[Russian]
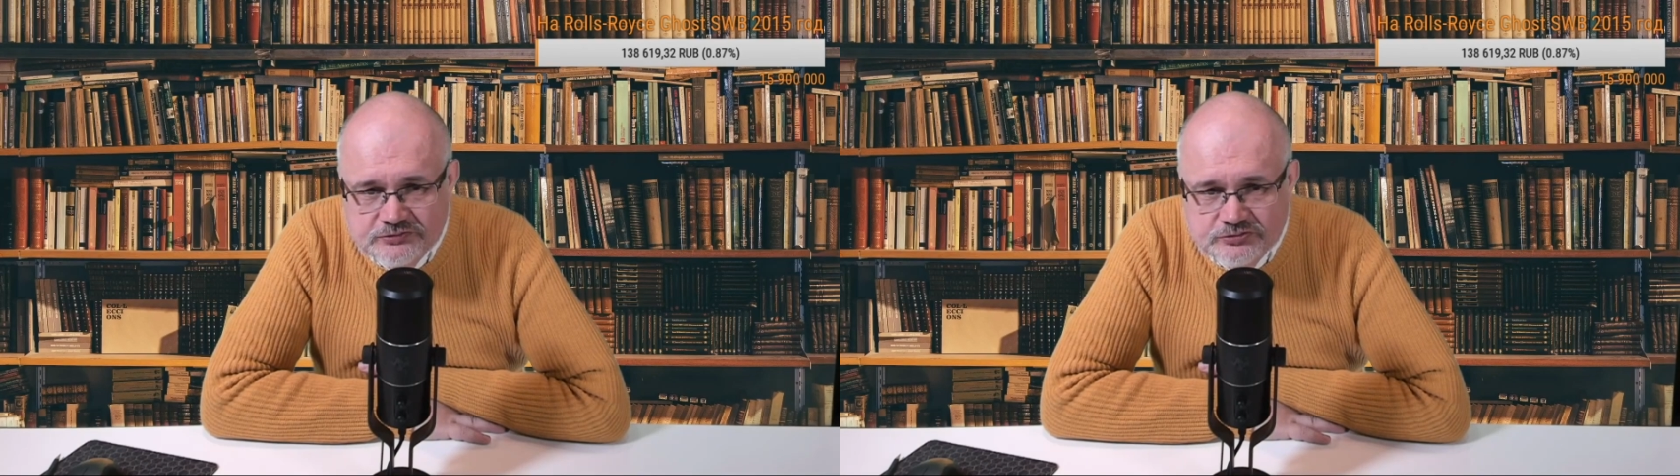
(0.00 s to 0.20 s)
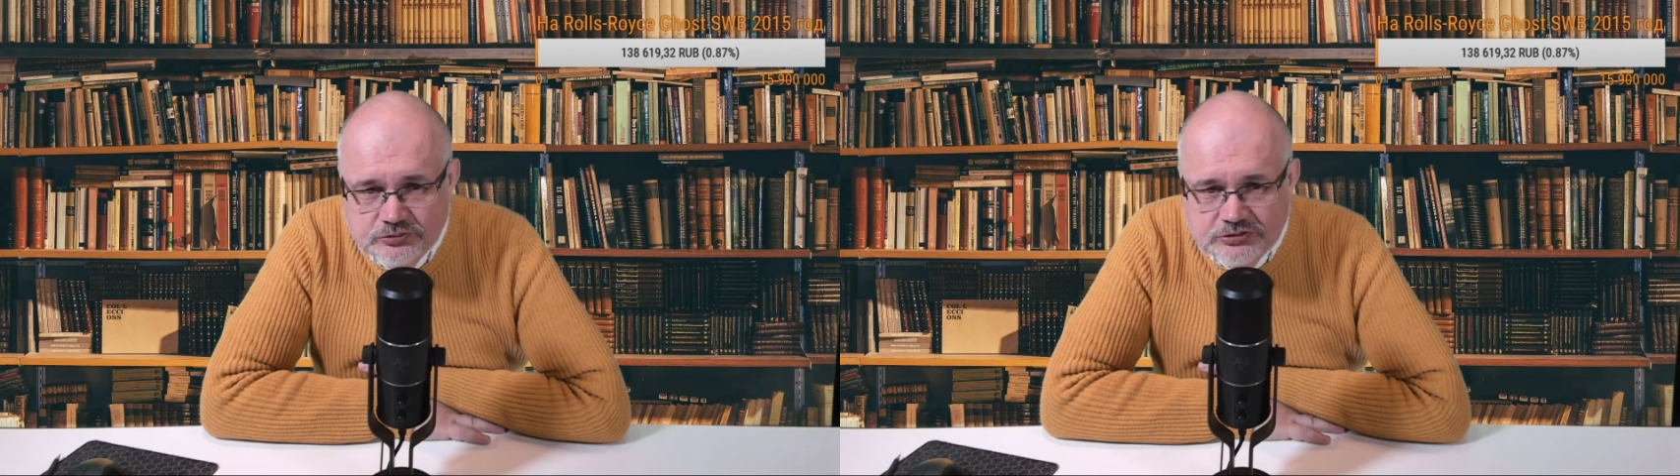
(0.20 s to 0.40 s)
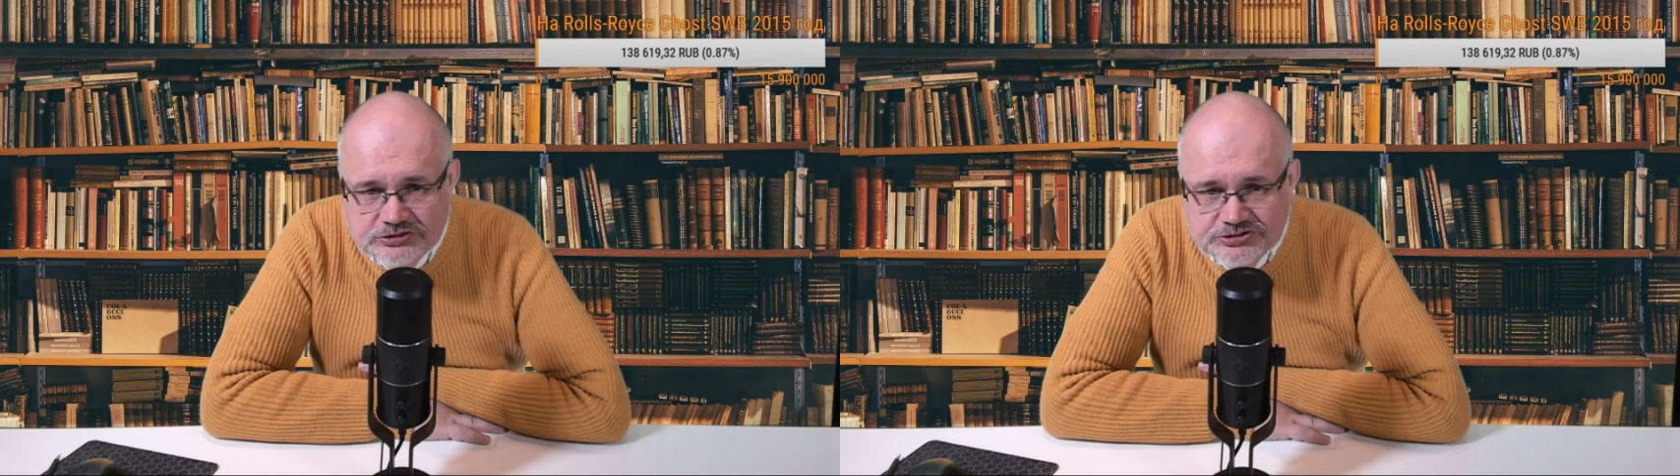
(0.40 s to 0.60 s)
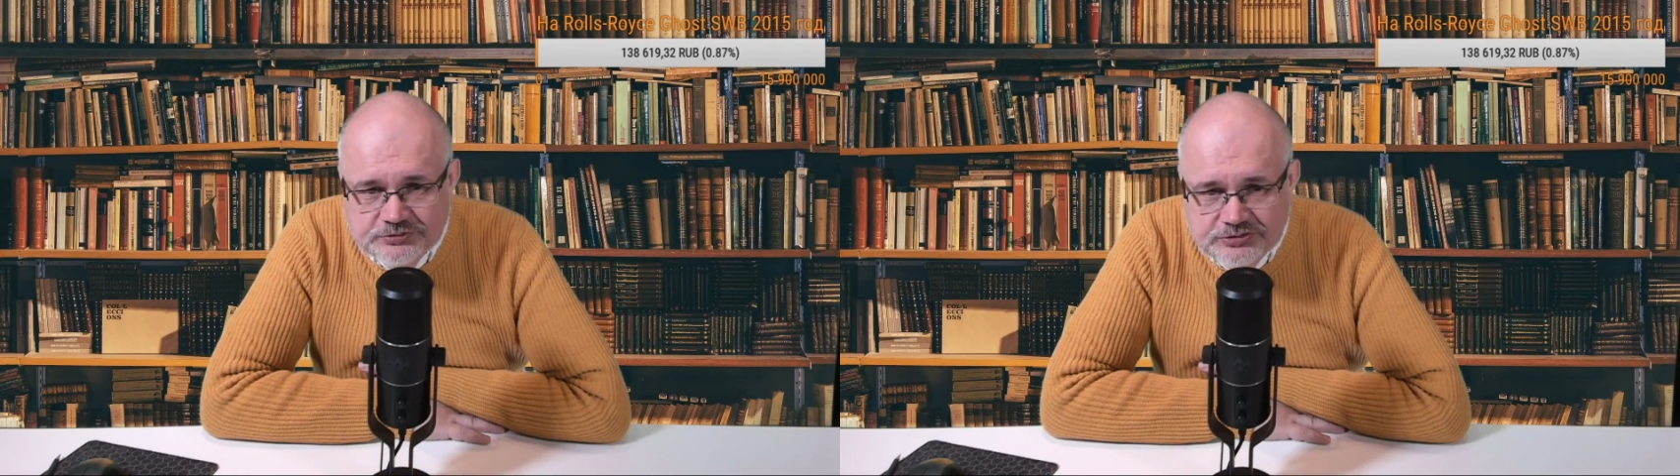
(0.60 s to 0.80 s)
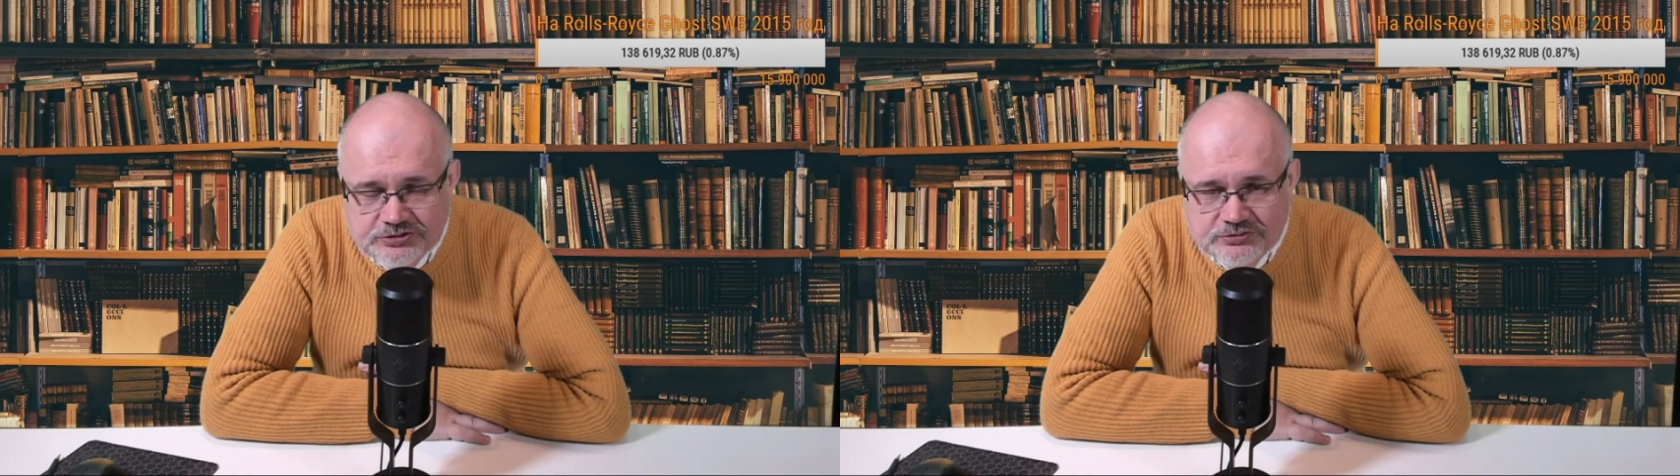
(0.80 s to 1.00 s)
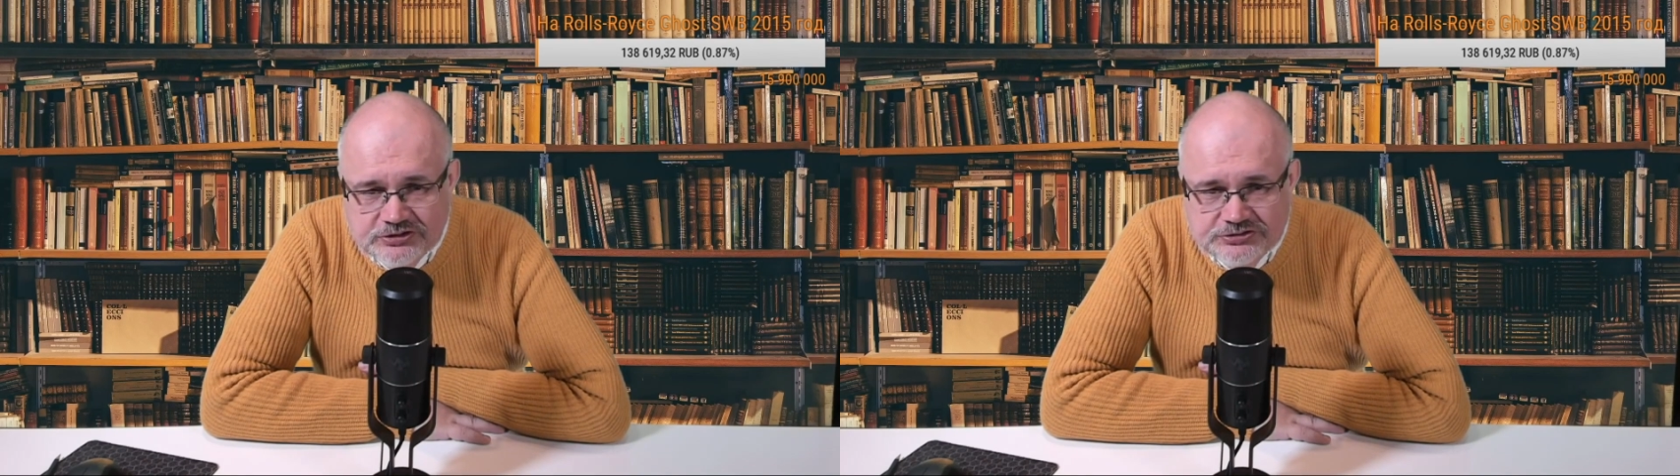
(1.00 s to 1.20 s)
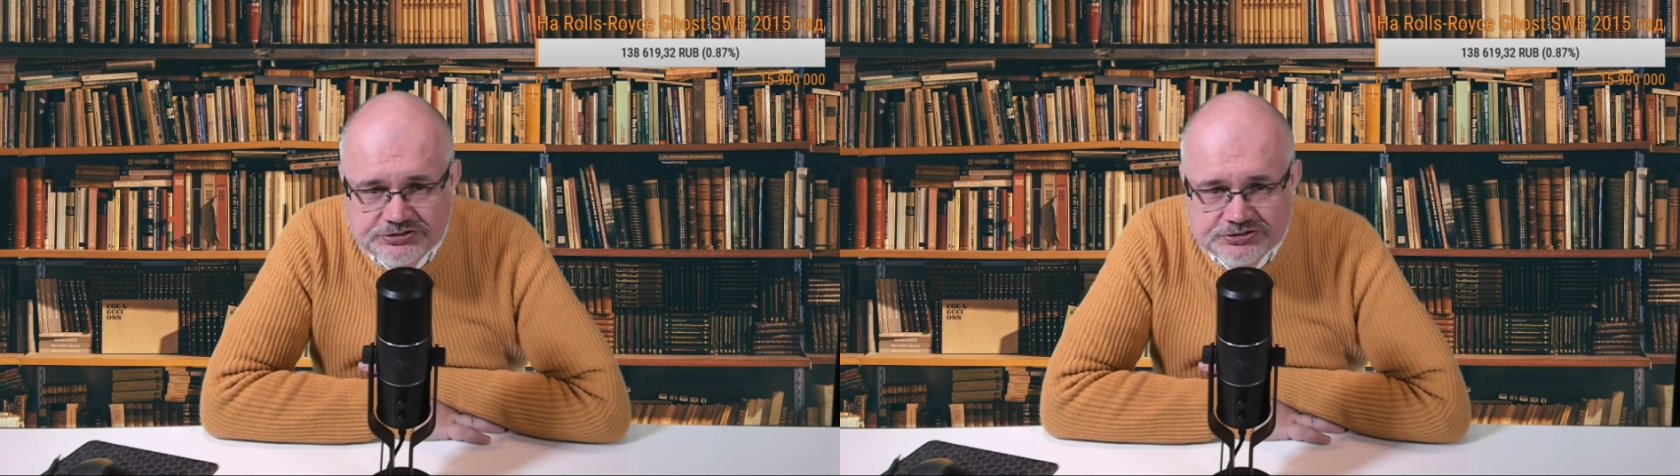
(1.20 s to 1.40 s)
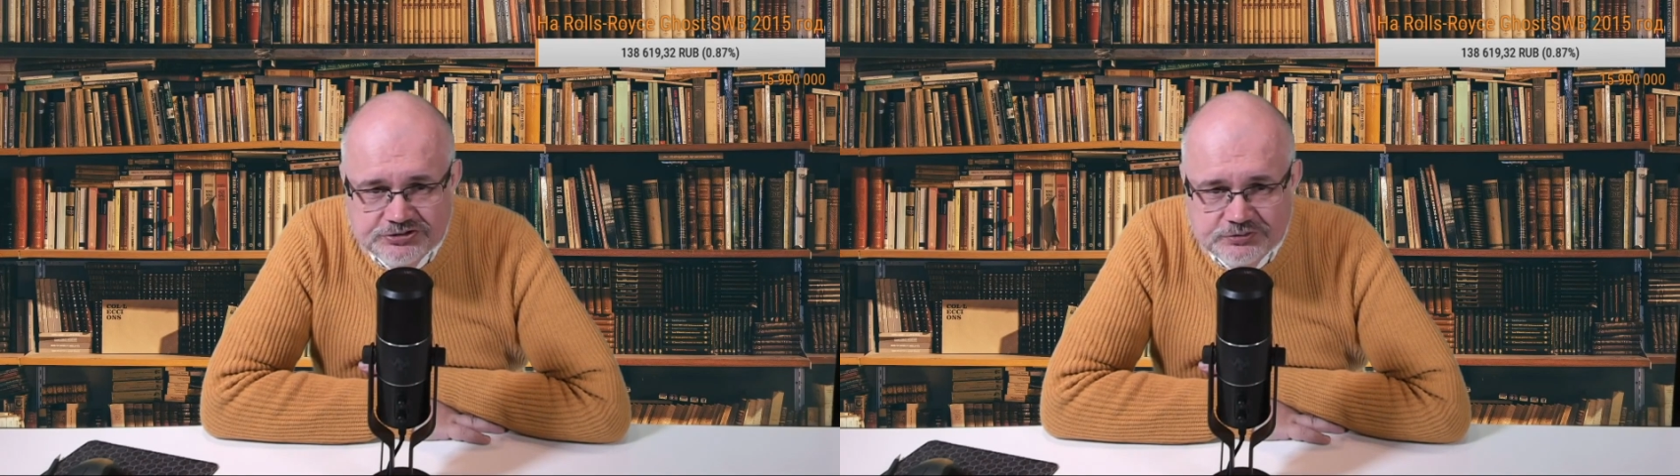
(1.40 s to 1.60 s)
с фуражками
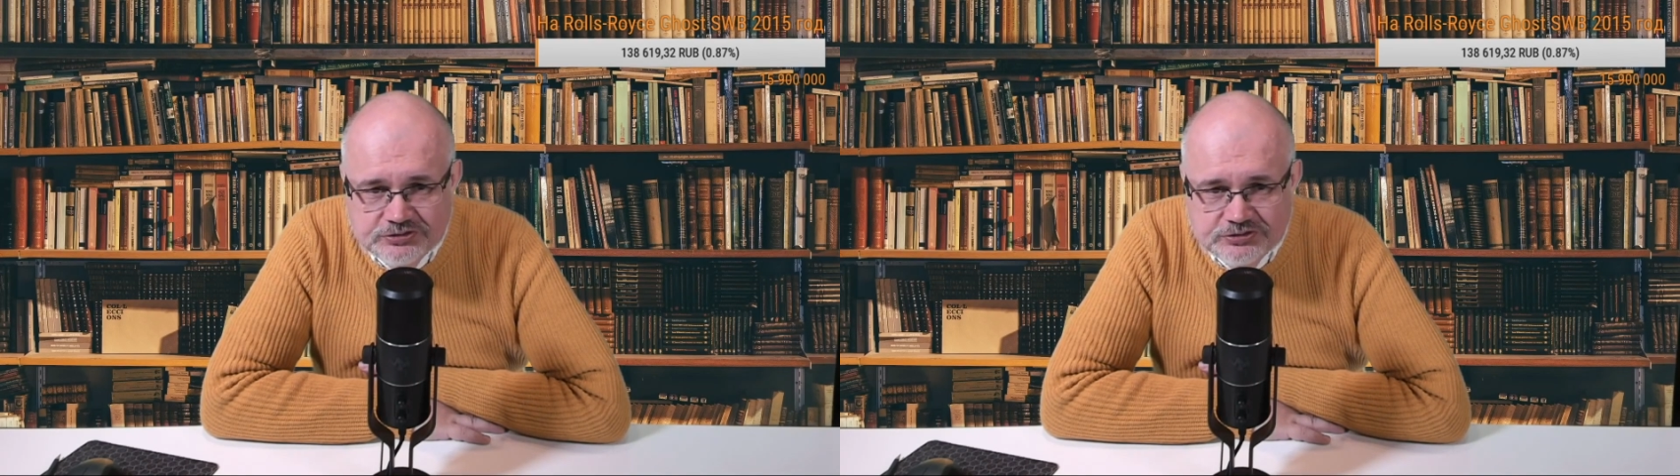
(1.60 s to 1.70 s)
гимназическими